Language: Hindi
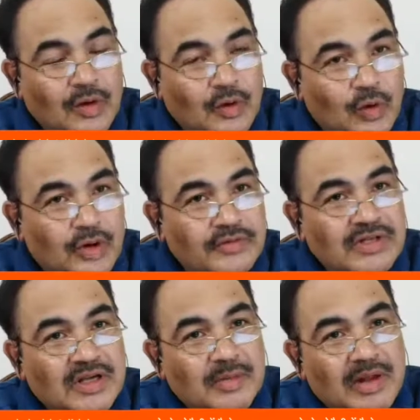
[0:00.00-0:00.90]
गौरव जी
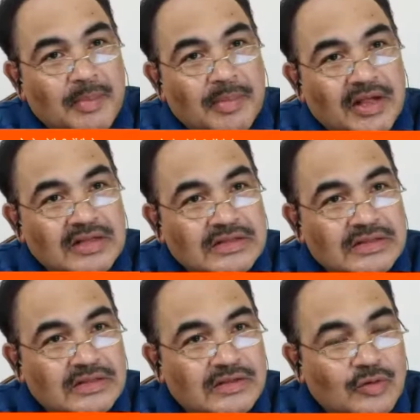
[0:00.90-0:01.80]
हमारे पास
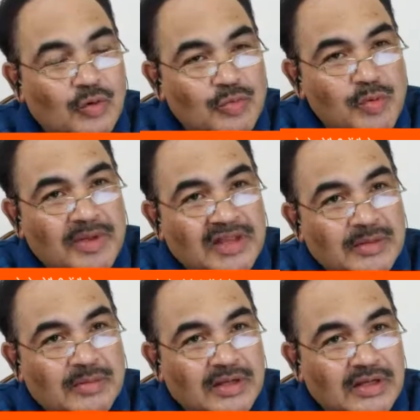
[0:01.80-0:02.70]
होम्योपैथी
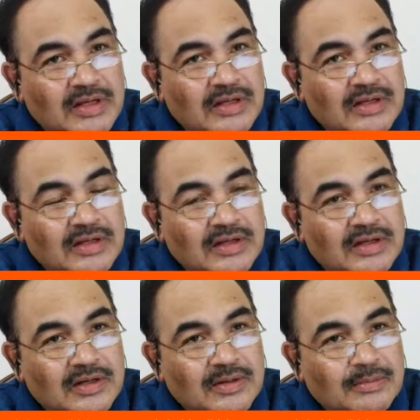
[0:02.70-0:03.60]
में
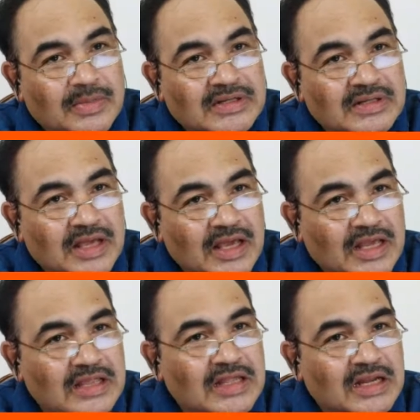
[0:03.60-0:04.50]
बस एक
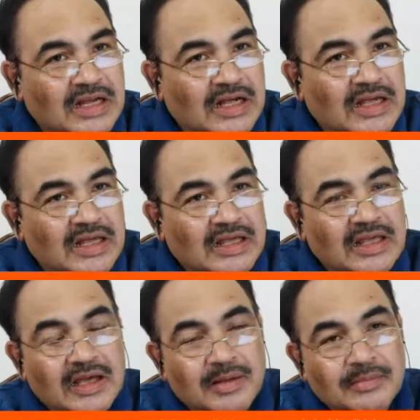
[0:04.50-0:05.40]
ही तरीका है
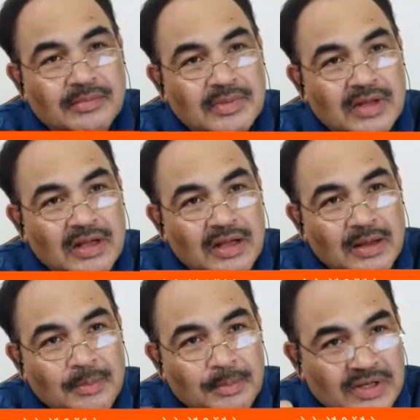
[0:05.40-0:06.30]
कि हम
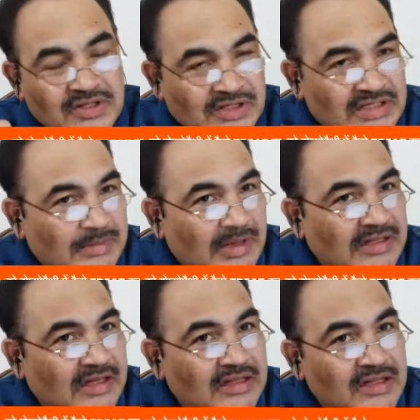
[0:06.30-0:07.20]
पेशेंट से बात
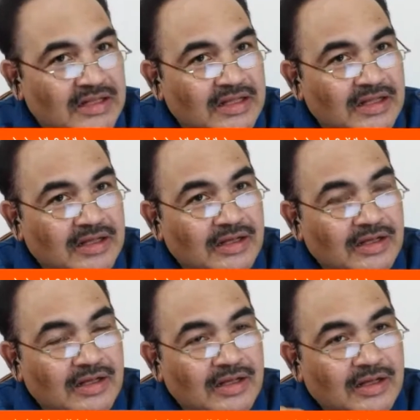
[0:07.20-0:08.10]
करते हैं
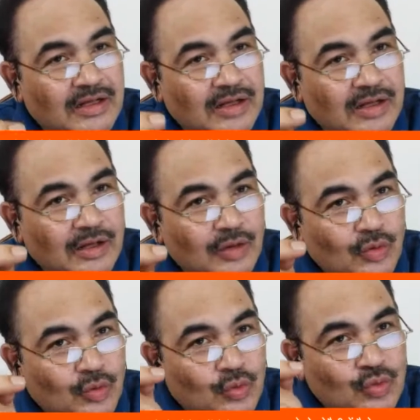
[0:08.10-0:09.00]
जी
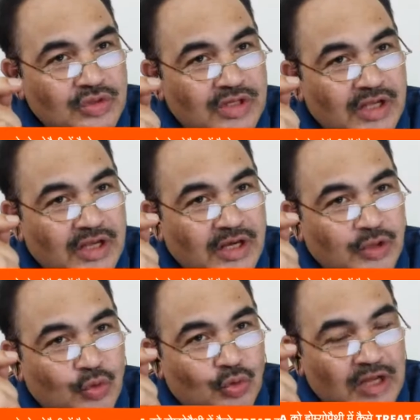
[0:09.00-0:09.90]
उसकी
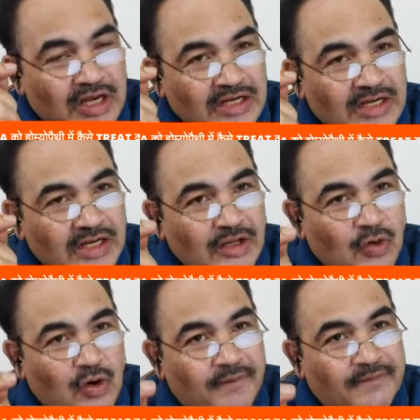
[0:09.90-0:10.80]
टोटालिटी
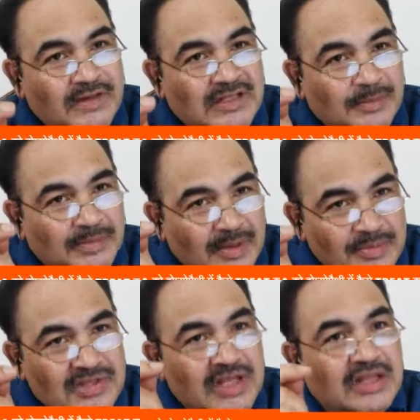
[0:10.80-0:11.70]
ऑफ
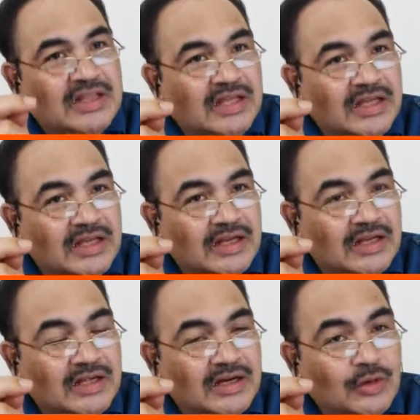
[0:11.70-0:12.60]
सिम्टम्स देखते हैं
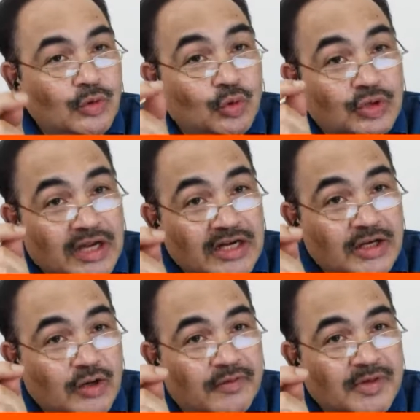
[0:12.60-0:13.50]

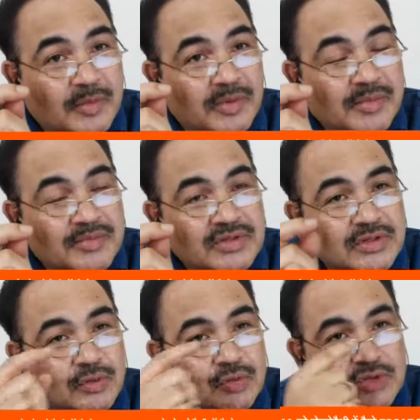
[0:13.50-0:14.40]
टोटालिटी ऑफ सिम्टम्स
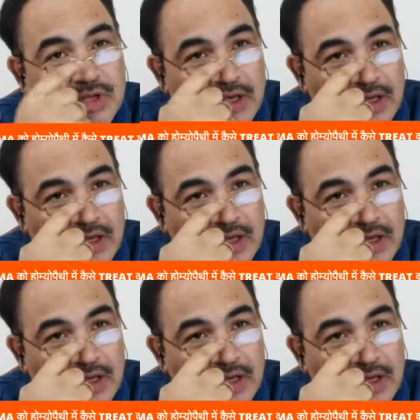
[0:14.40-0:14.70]
उसके